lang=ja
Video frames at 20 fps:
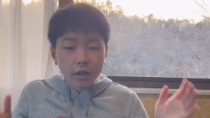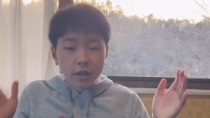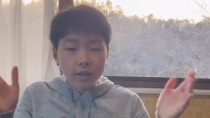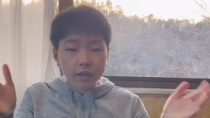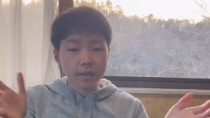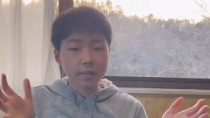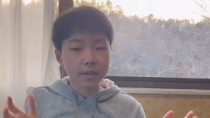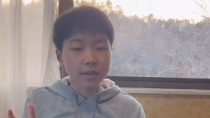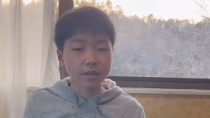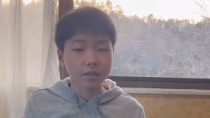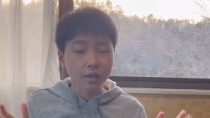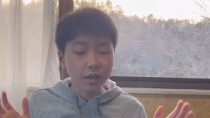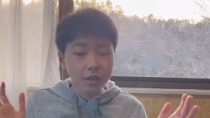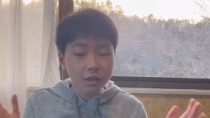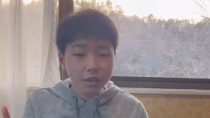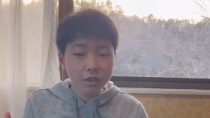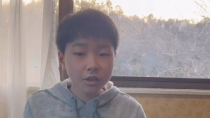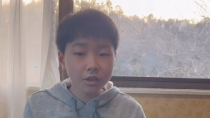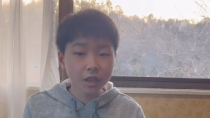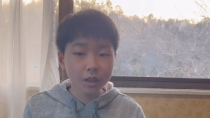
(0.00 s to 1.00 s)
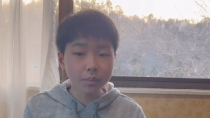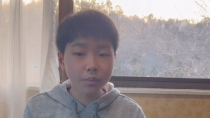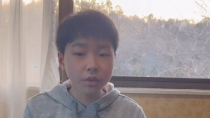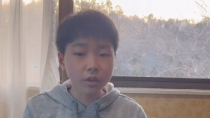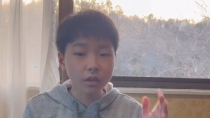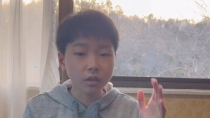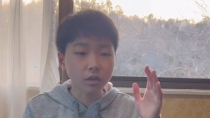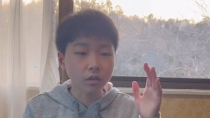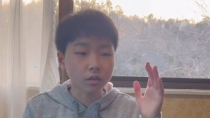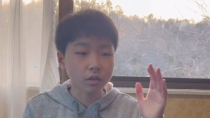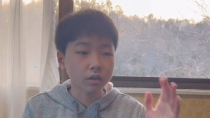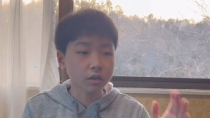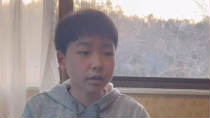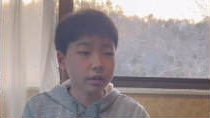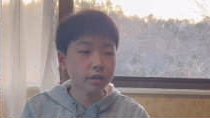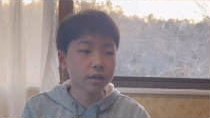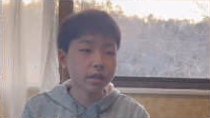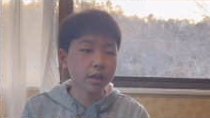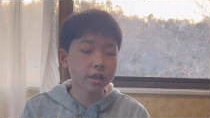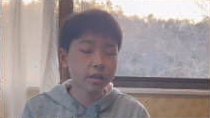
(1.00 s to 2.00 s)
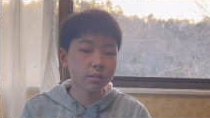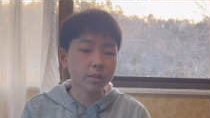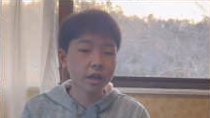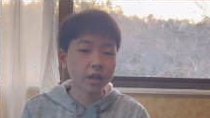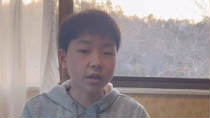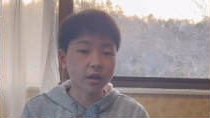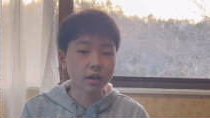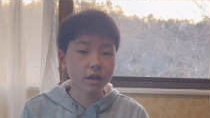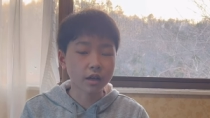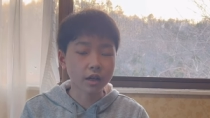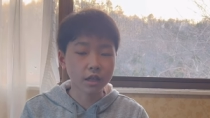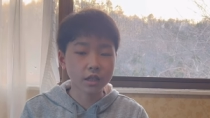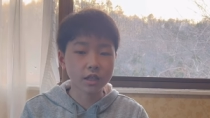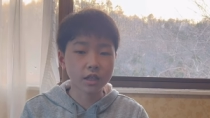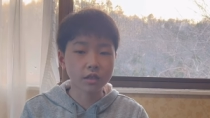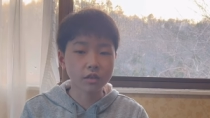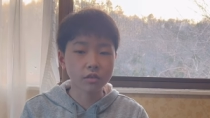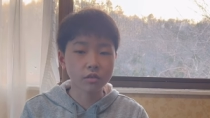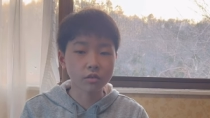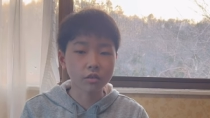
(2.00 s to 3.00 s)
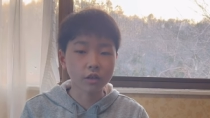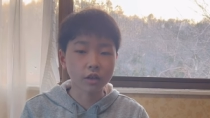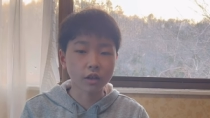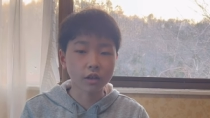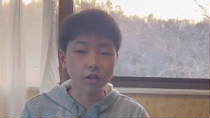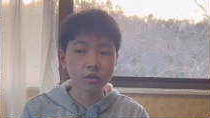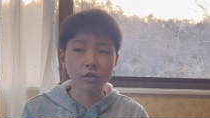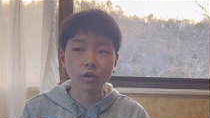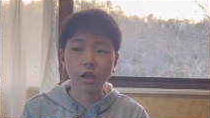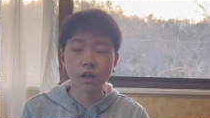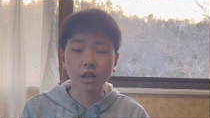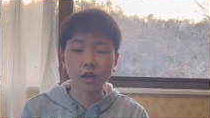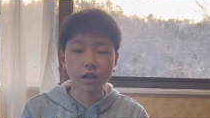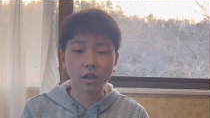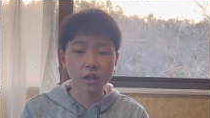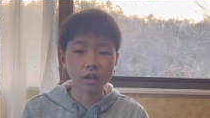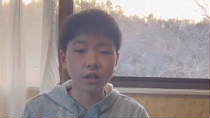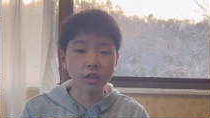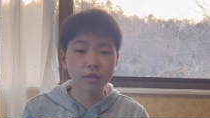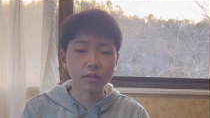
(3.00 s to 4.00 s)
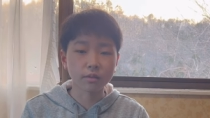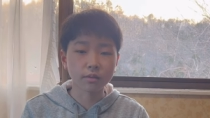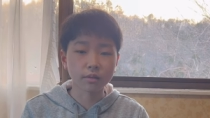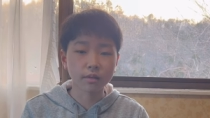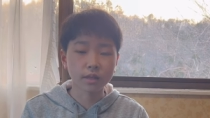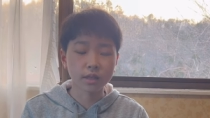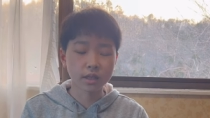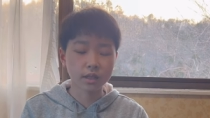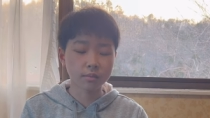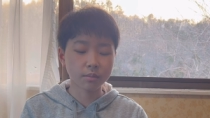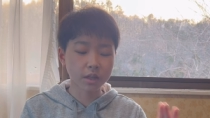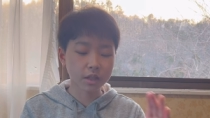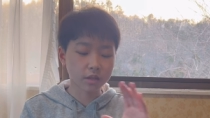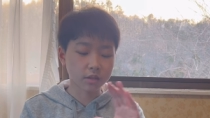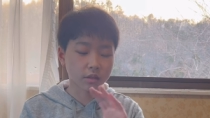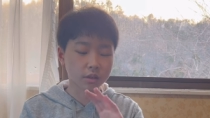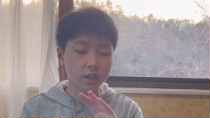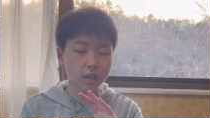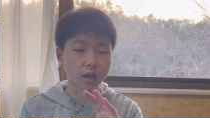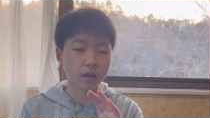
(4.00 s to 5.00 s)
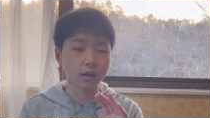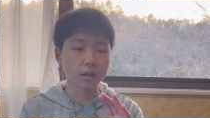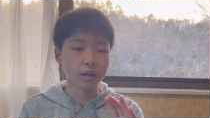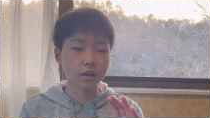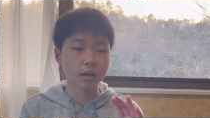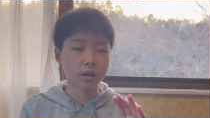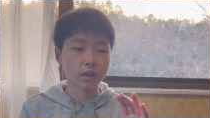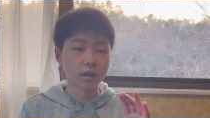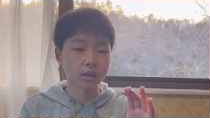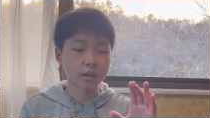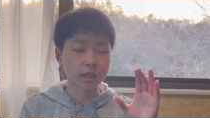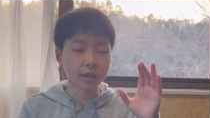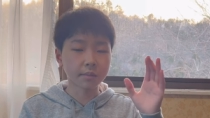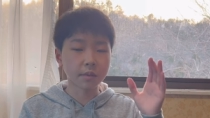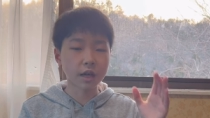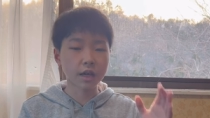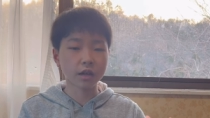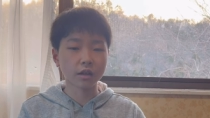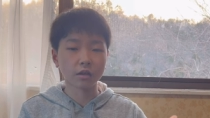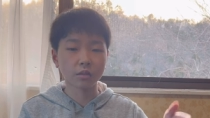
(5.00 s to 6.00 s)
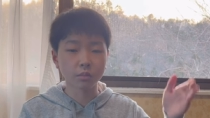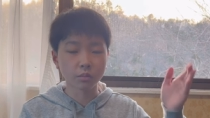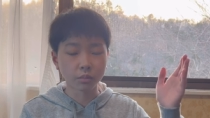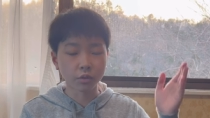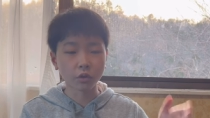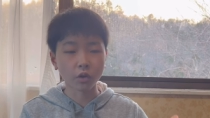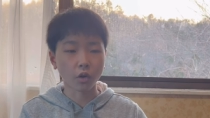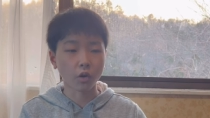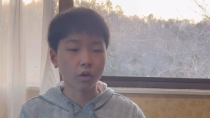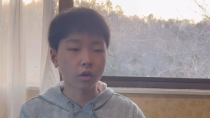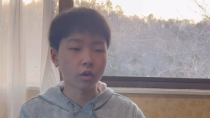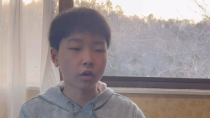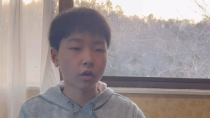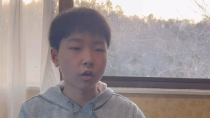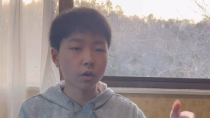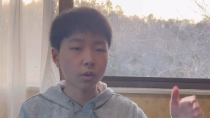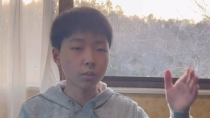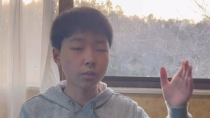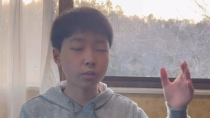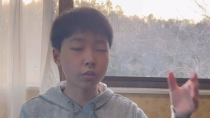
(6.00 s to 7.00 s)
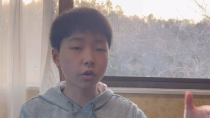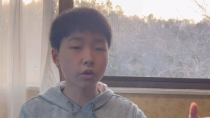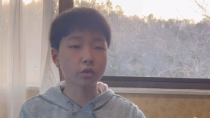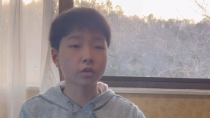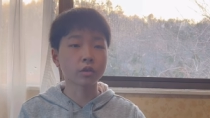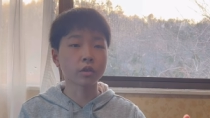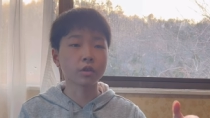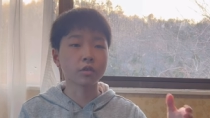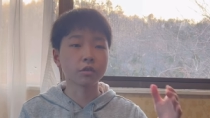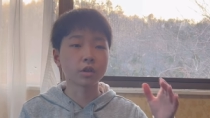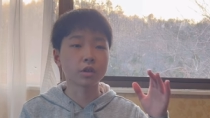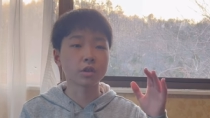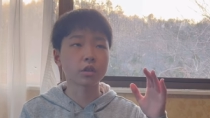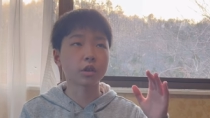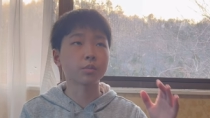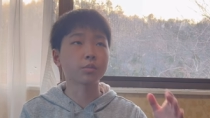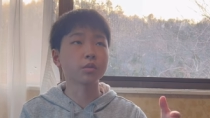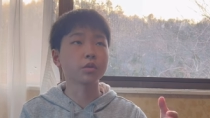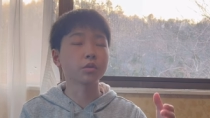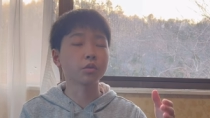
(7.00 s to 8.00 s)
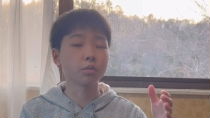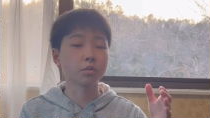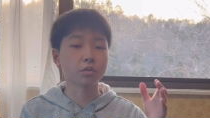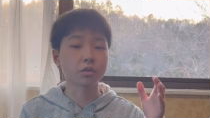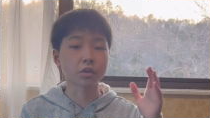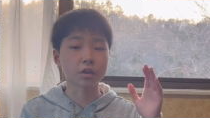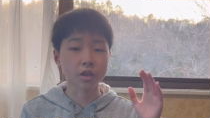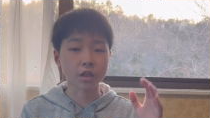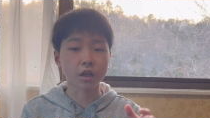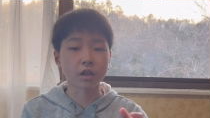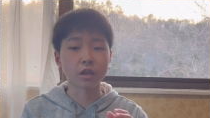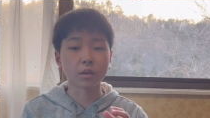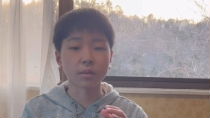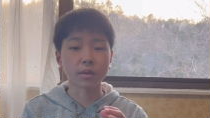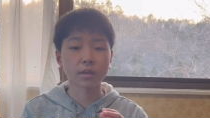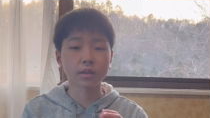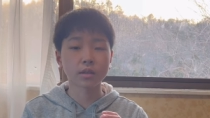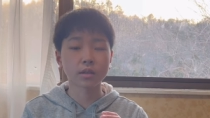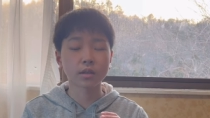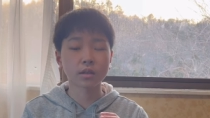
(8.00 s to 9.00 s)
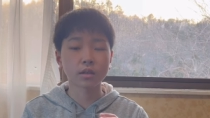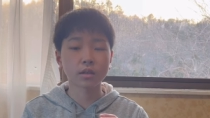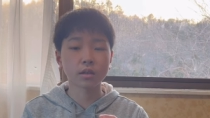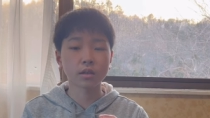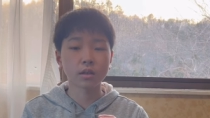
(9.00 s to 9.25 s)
はい、じゃあまず、編集アプリの説明から、解説というか、紹介からいきたいと思います。まず、じゃあ、名前、ブロ。ブロっていう編集アプリを僕は使ってます。